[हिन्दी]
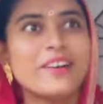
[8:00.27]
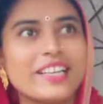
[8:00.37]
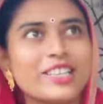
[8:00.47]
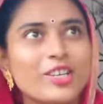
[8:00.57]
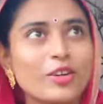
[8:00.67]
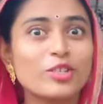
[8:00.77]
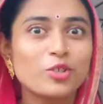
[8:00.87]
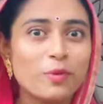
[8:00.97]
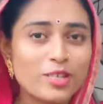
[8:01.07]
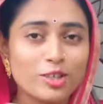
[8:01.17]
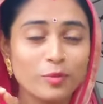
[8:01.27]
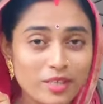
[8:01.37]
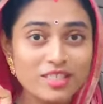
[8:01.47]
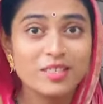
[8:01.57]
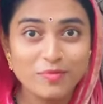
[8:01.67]
होने वाली क्योंकि सुबह से
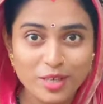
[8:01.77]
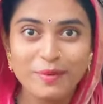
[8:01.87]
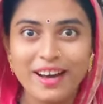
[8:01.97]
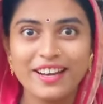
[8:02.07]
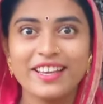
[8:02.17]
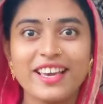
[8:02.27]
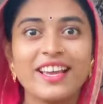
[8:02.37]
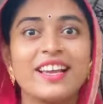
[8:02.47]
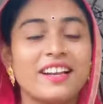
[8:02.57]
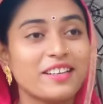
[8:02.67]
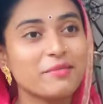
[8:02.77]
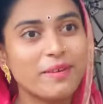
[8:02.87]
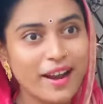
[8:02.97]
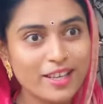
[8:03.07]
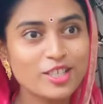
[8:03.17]
तो बस टिमटिमा रही है
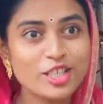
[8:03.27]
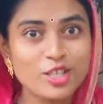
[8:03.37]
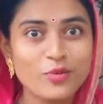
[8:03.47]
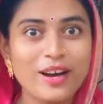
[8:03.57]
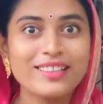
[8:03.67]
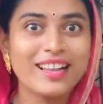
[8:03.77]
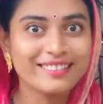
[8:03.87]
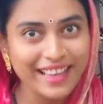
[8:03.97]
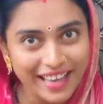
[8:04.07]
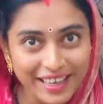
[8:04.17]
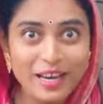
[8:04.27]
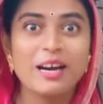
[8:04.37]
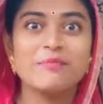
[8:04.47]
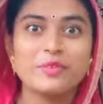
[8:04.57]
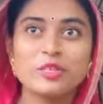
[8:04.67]
लेकिन बारिश की शुरुआत लगता है कि
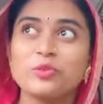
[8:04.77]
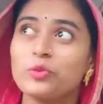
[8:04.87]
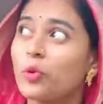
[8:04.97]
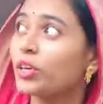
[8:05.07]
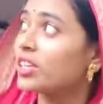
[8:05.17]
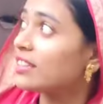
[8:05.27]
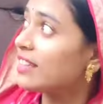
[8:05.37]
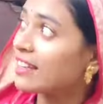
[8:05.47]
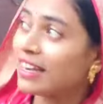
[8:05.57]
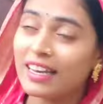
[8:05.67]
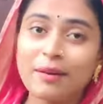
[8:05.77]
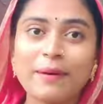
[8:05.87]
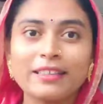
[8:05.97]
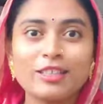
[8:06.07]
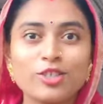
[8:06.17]
अब से शुरू होगी कितना
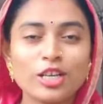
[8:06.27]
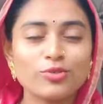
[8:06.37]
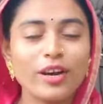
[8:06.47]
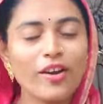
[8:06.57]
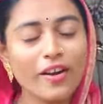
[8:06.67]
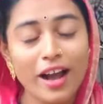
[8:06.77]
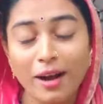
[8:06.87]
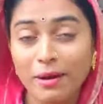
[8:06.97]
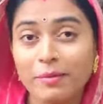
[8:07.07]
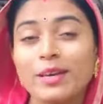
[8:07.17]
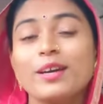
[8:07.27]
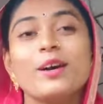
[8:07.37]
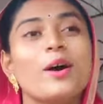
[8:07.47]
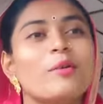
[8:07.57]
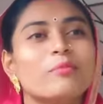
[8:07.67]
काला बादल छा चुका है और हवा भी
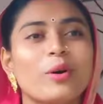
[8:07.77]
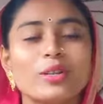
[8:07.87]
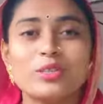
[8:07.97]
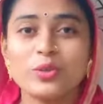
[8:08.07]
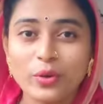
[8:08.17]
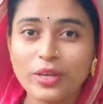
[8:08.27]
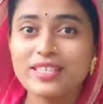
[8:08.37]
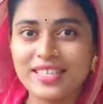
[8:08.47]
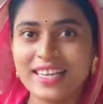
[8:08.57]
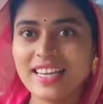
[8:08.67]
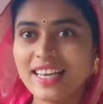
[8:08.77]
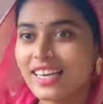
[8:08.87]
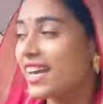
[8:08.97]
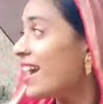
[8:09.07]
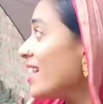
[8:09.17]
बहुत जोरों की चलने लगी